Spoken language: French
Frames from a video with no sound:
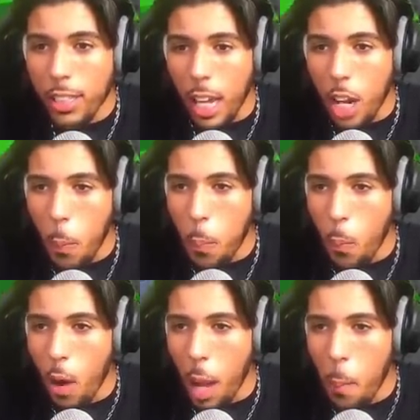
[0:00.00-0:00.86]
allez hop,
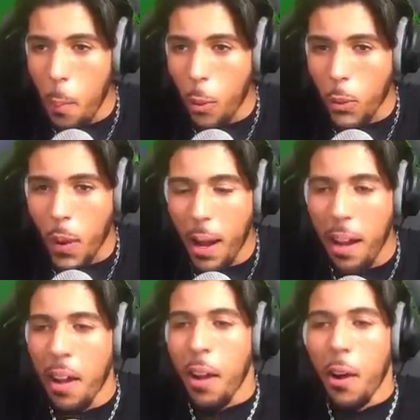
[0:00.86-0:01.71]
moins 1 pour toi.
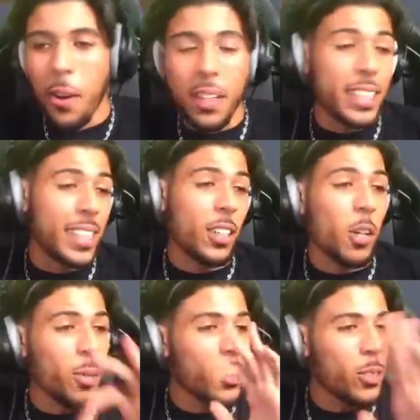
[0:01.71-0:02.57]
Ok, ça
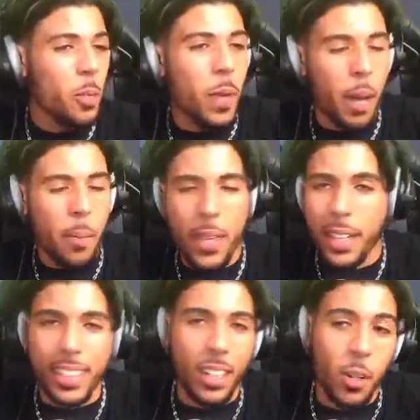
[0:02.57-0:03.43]
commence super
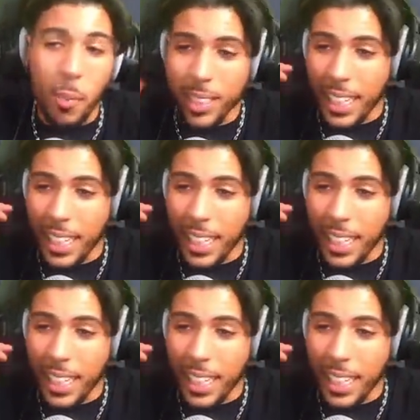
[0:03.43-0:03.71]
bien, ça commence à